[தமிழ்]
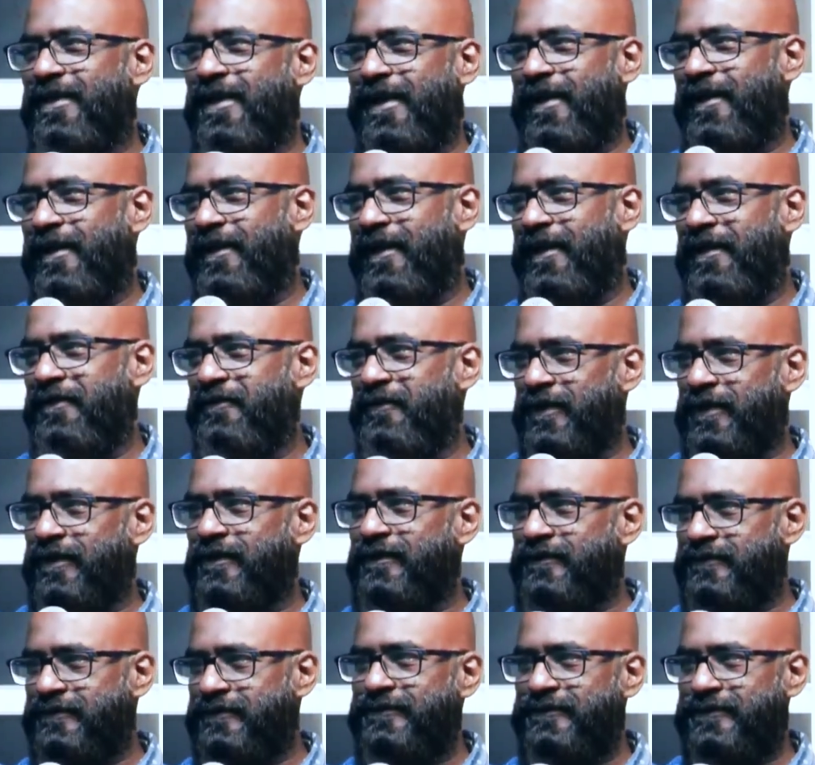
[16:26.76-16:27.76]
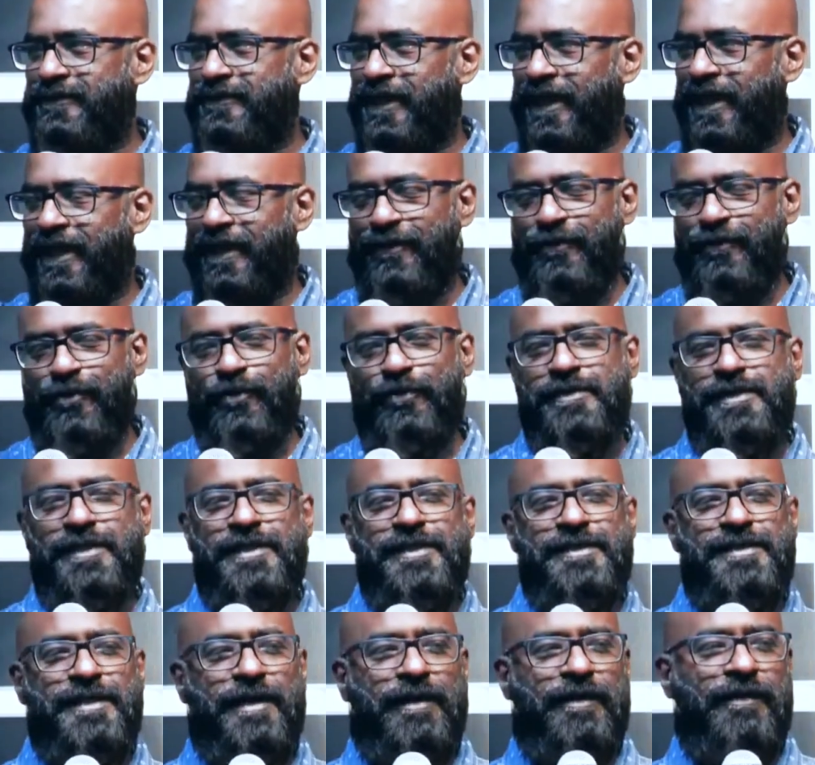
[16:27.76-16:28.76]
நிறைய டைம் இட் கோஸ்
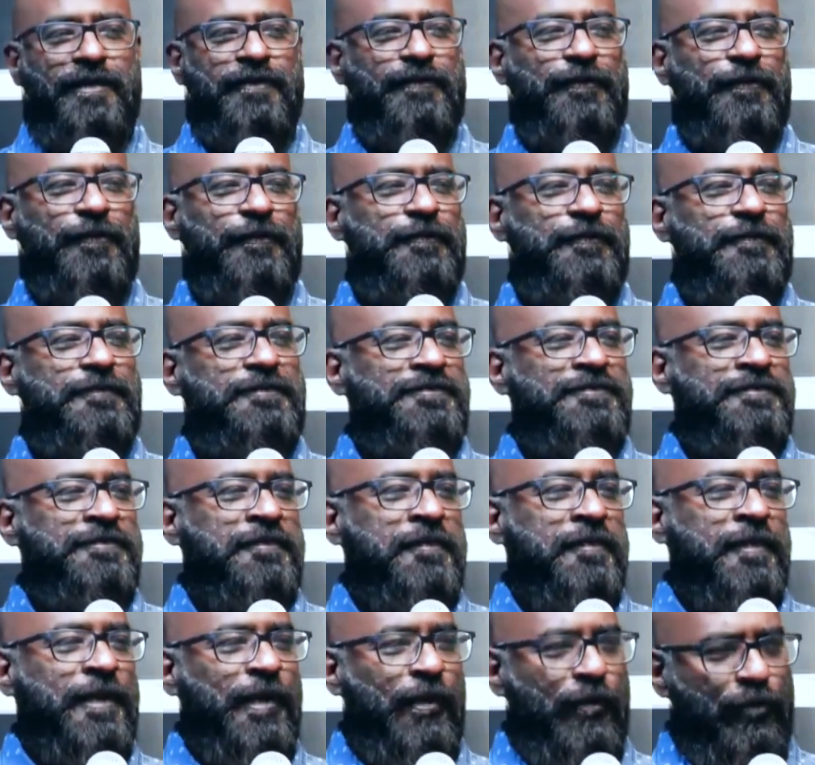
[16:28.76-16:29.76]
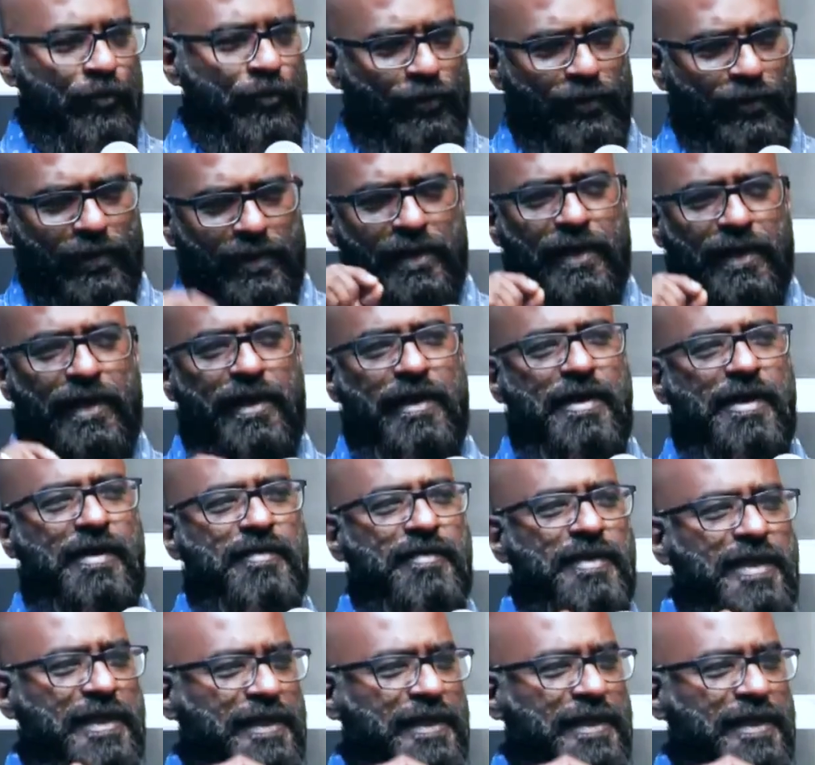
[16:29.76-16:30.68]
இன்சைட் ஆஃப் யூ உங்களையும் அறியாமல்